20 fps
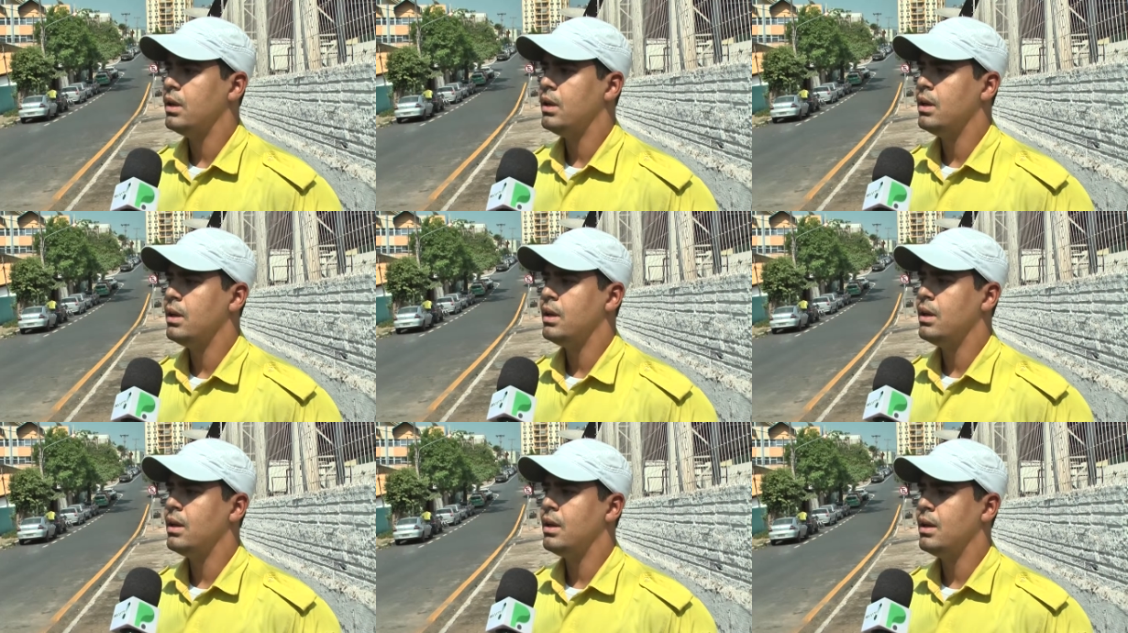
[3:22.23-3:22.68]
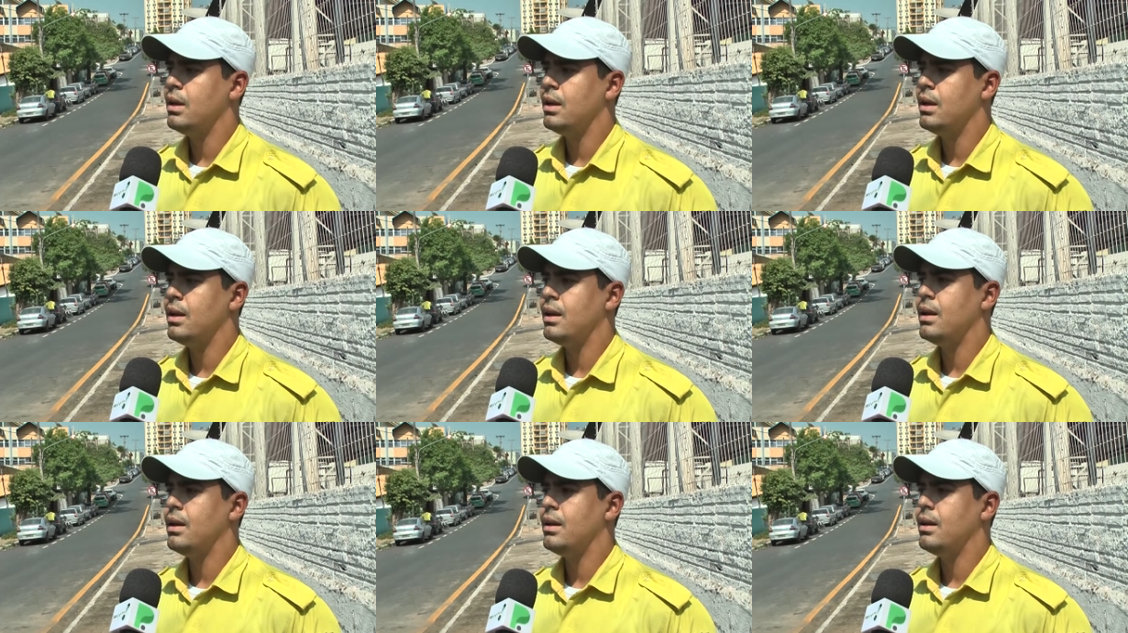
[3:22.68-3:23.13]

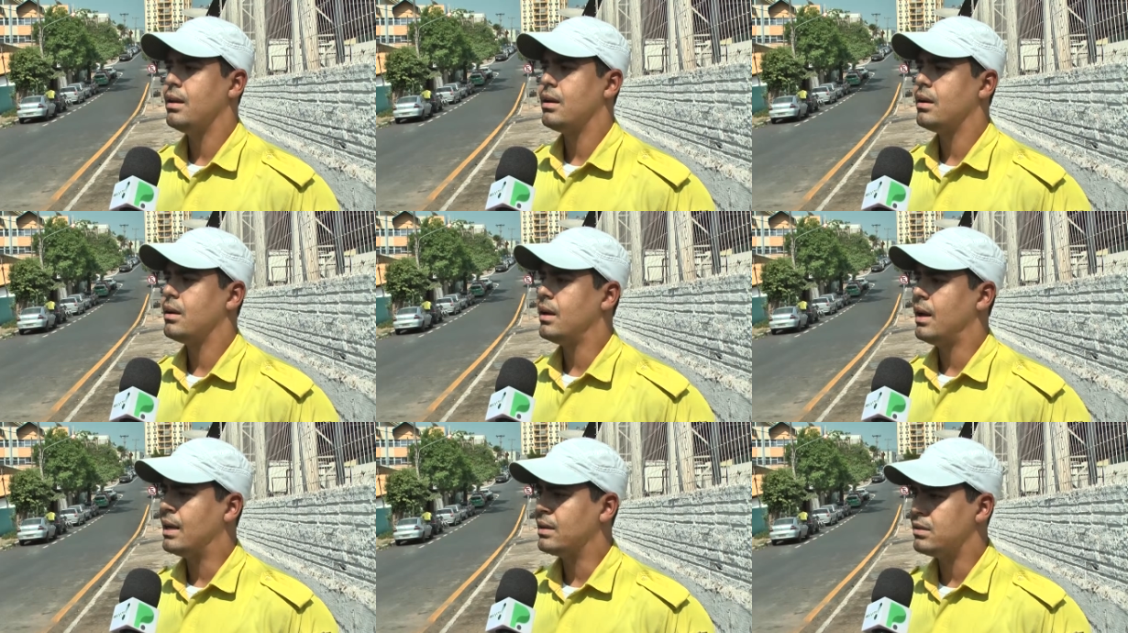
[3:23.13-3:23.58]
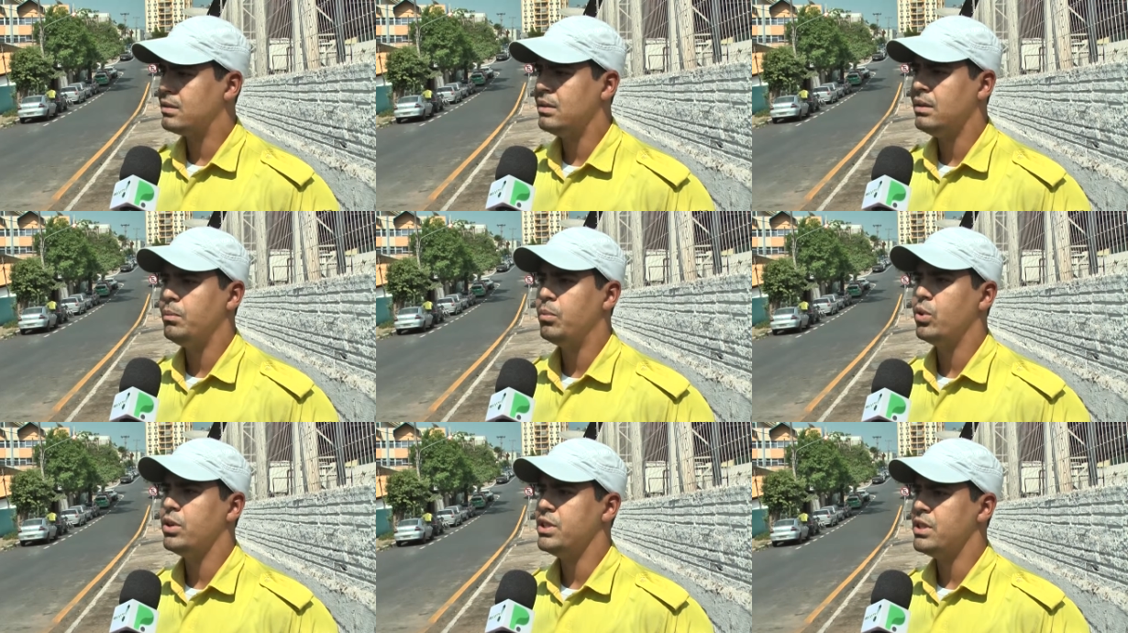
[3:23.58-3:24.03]
E
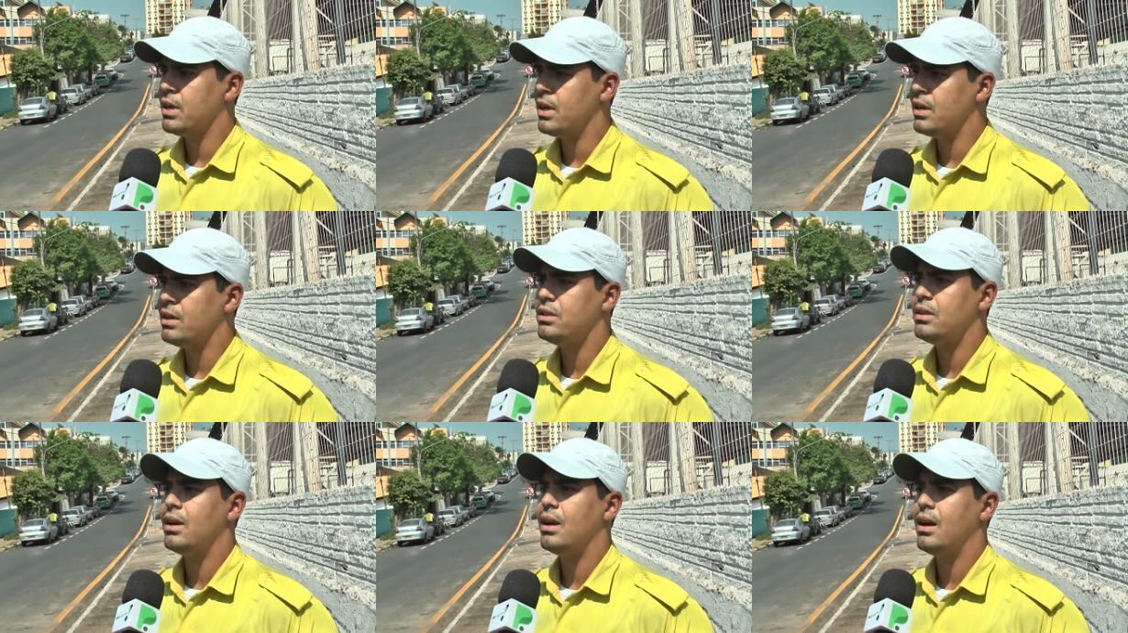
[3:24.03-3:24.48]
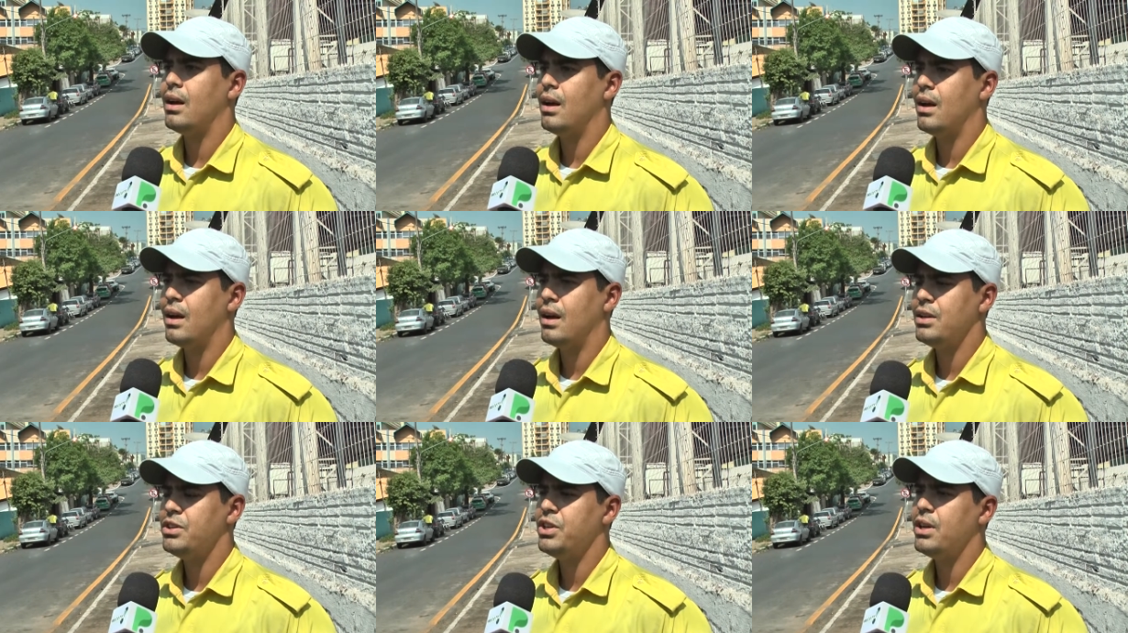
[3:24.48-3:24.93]
assim por diante, a,
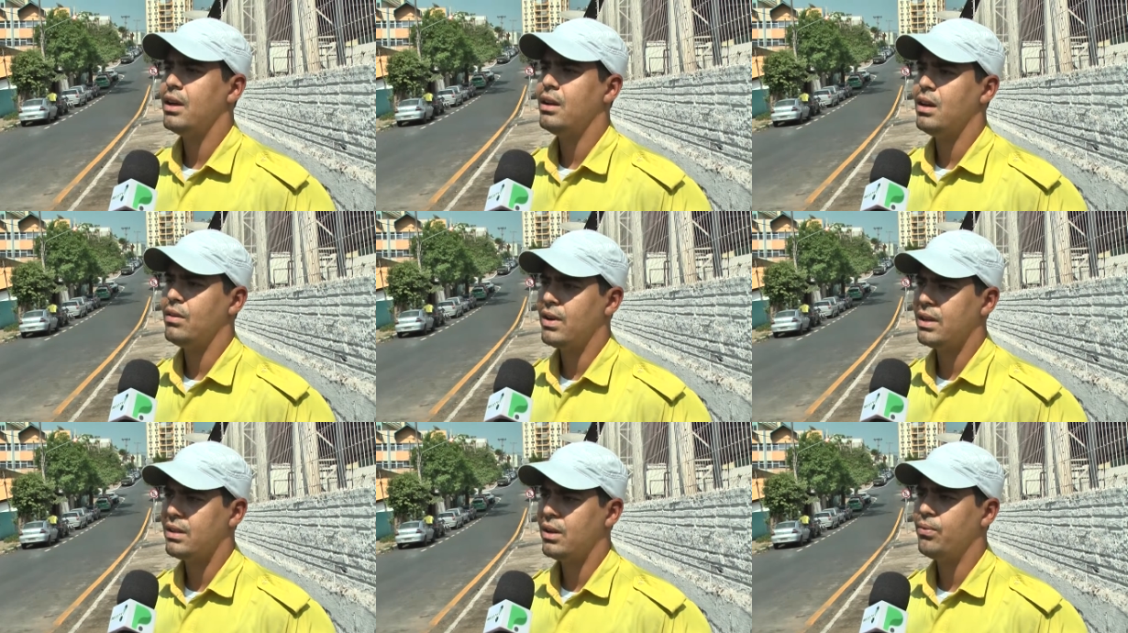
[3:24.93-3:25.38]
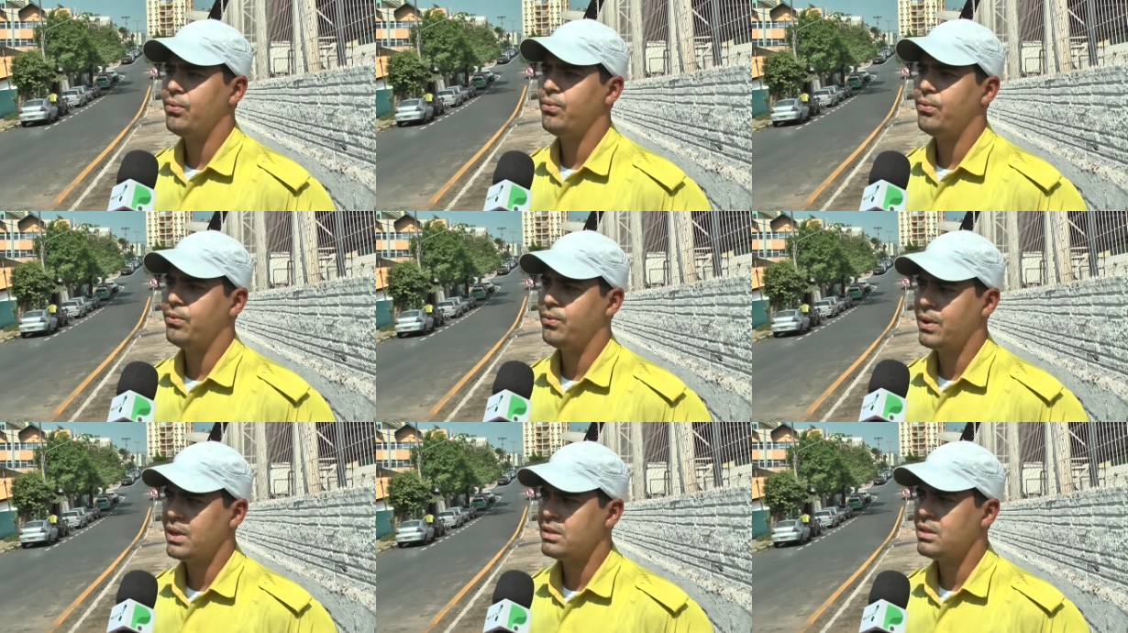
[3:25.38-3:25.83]
a engenharia vai estar
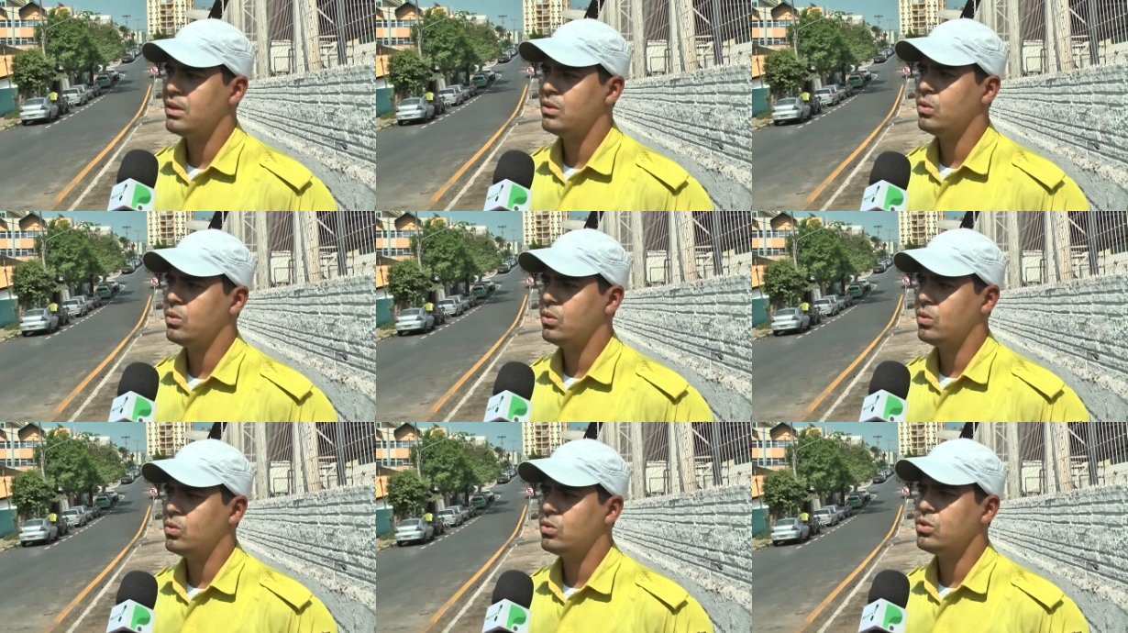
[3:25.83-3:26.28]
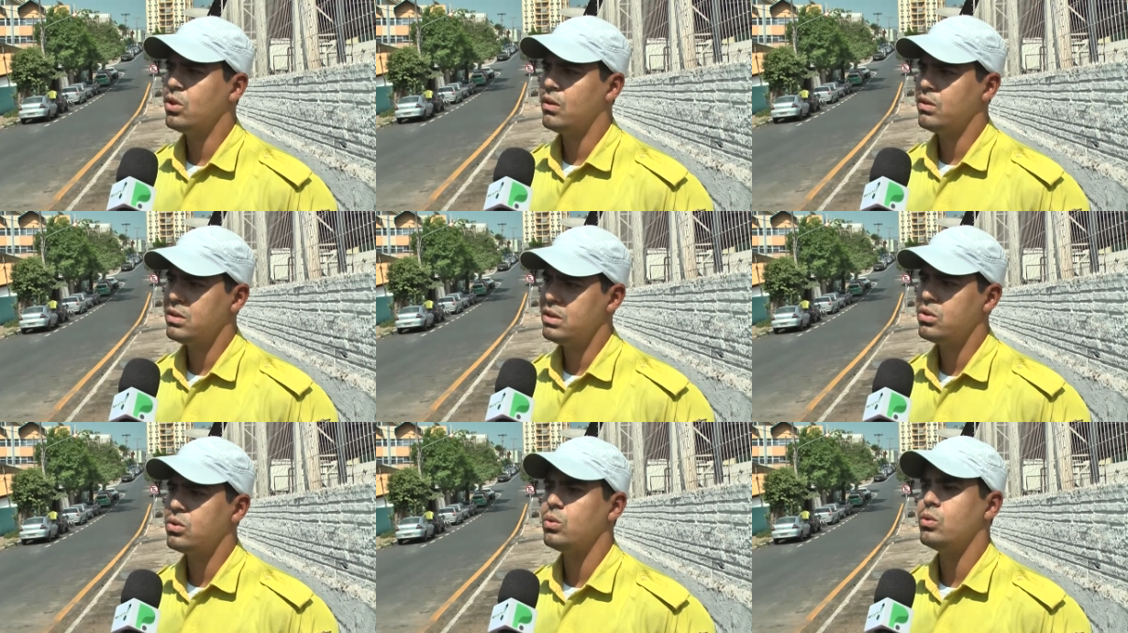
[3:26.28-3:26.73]
fazendo os
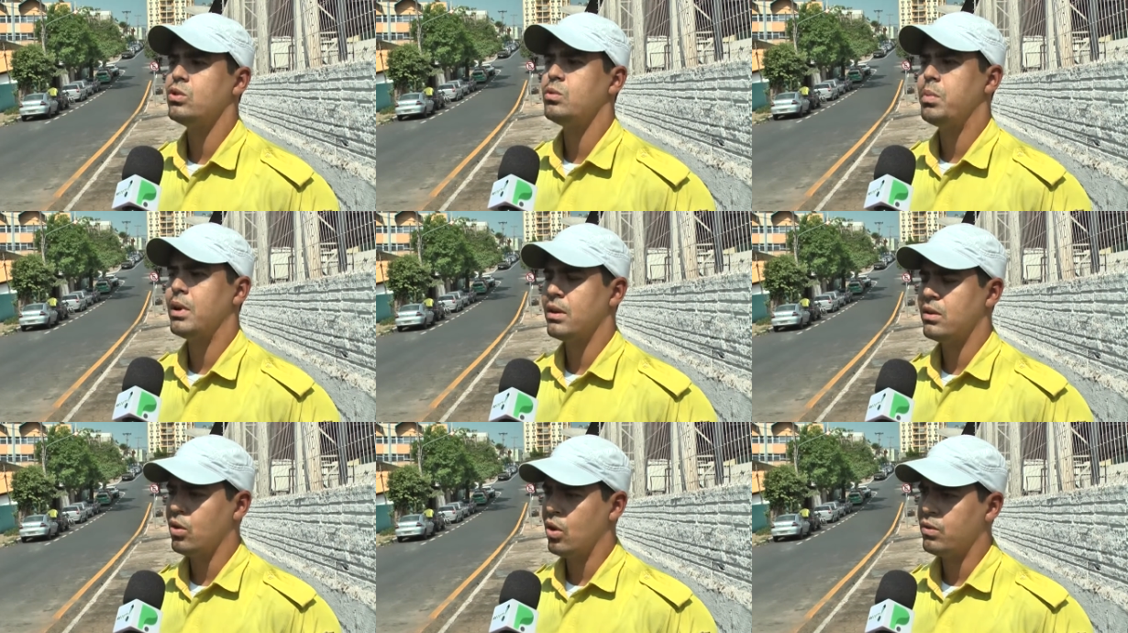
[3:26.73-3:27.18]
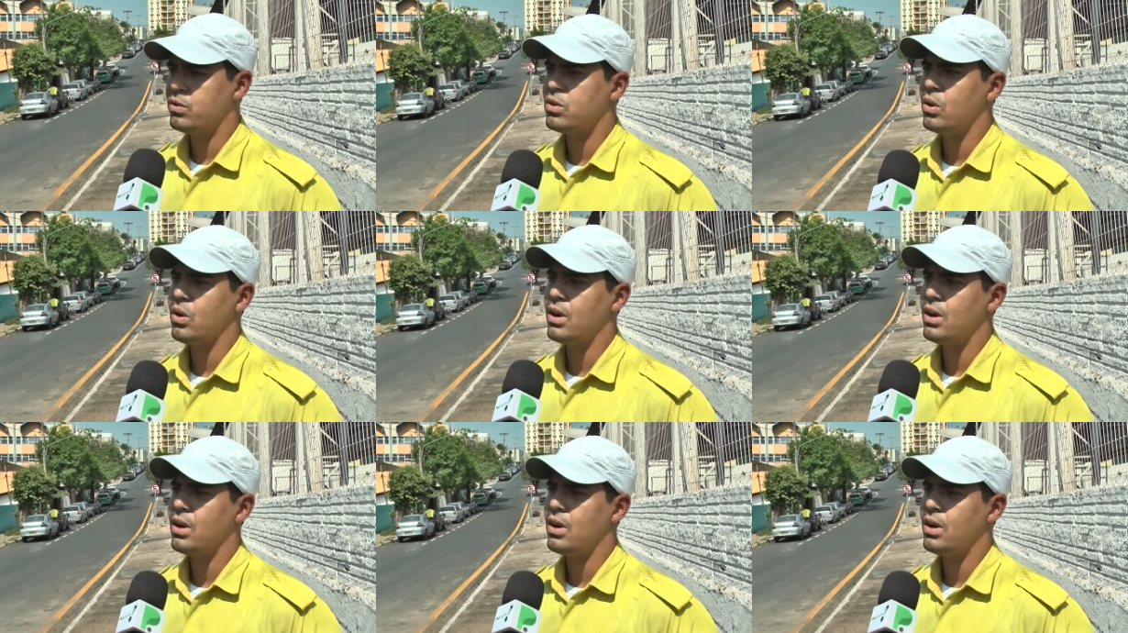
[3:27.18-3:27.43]
novos estudos para novos